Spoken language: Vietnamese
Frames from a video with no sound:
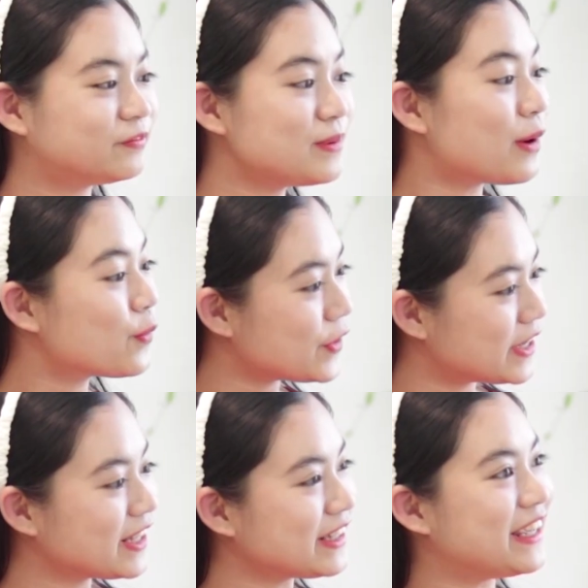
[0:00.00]
Với Bảo
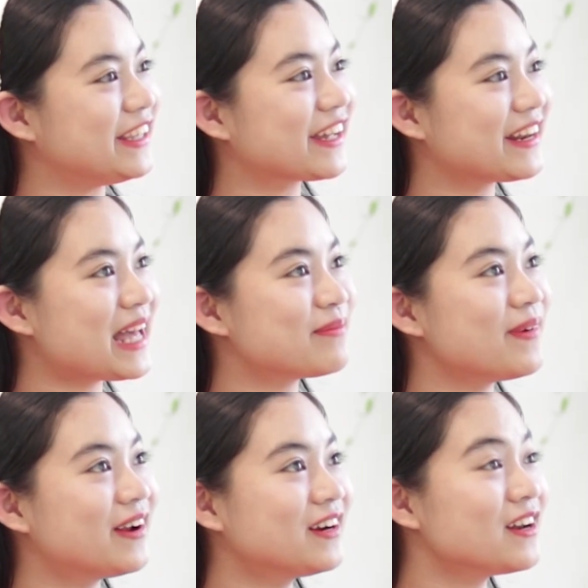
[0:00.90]
Quyên thì Nhật Lam
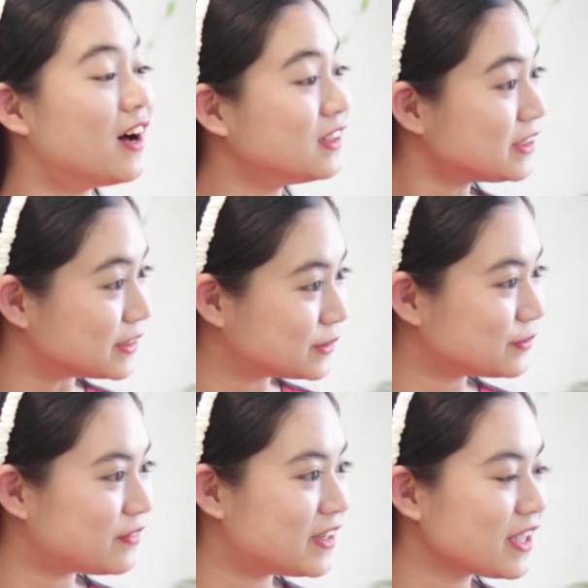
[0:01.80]
rất là ấn tượng
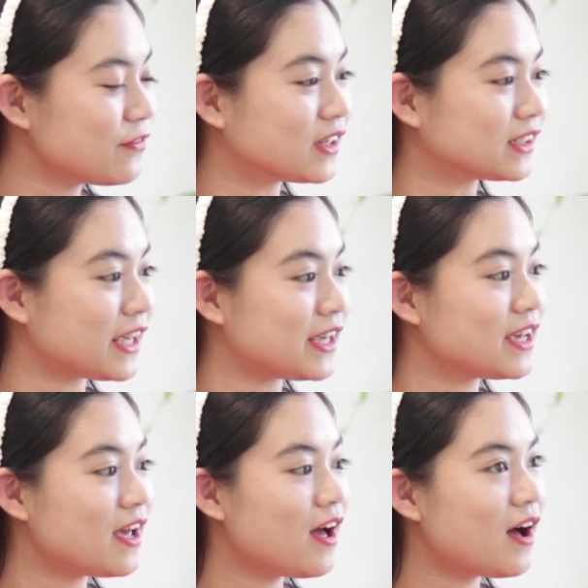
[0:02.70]
với cái phần thi
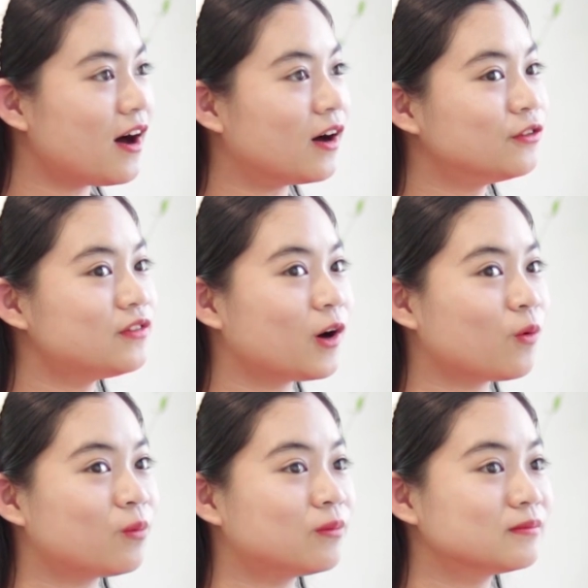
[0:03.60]
ở
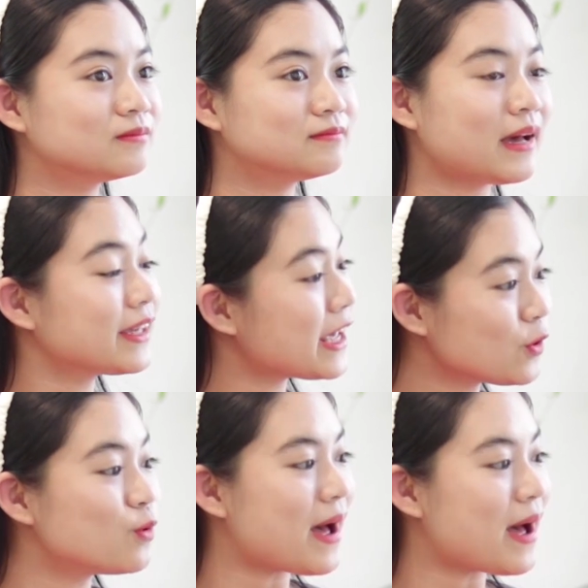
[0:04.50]
vòng bán kết của